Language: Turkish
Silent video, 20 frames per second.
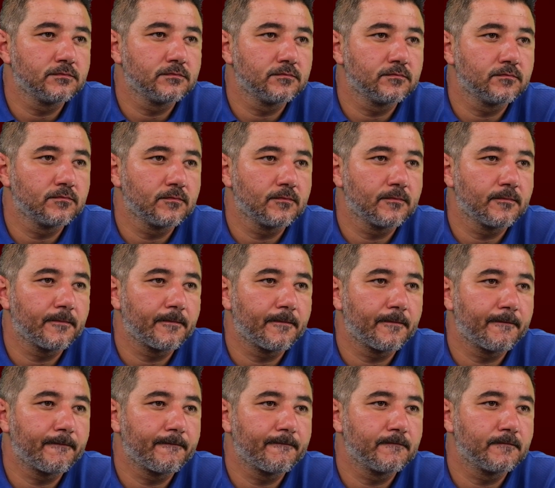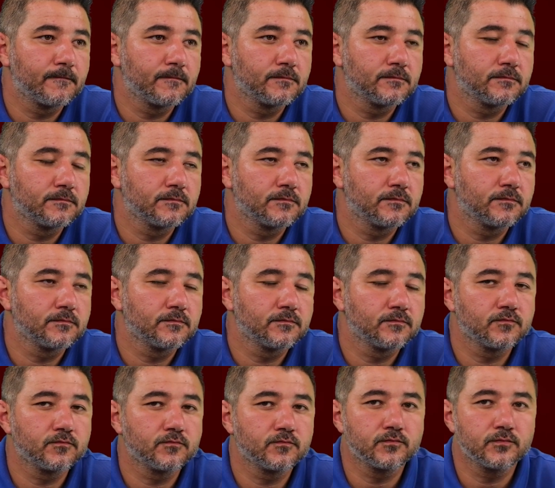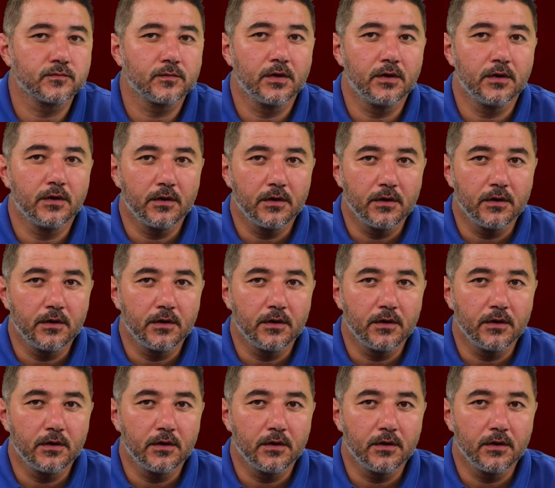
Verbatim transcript: Galatasaray'ın görüştüğü isimler kimler altı numara için?